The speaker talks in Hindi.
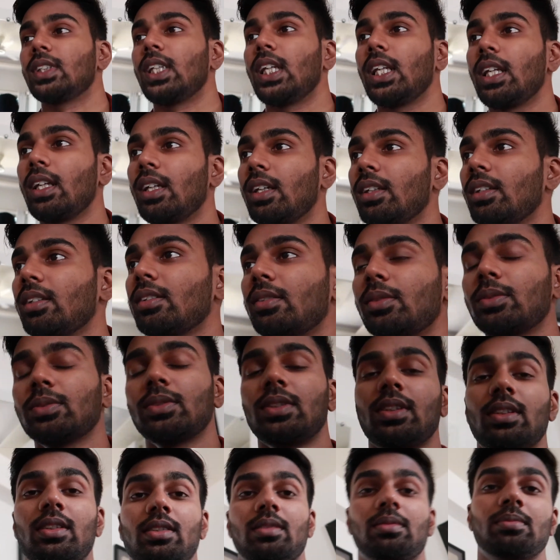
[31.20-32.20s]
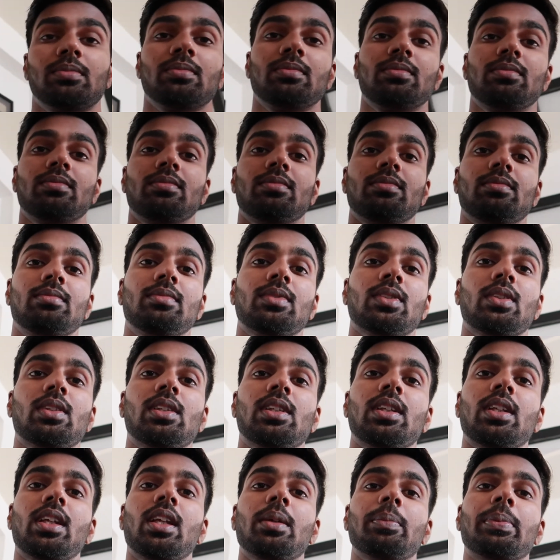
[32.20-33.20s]
चलेगा ना कौन सा वो
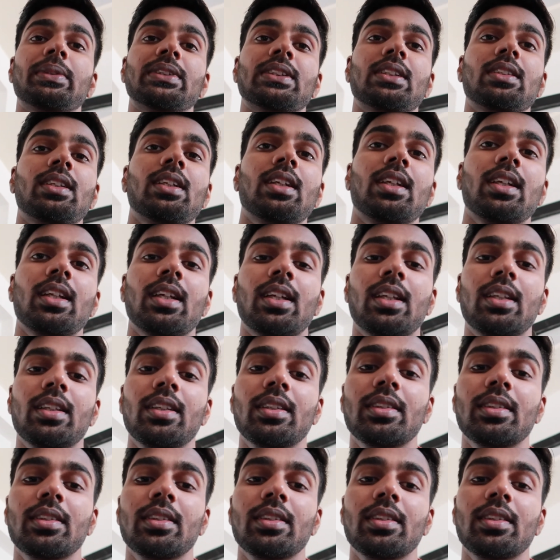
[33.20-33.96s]
लड़की पसंद करने आ रही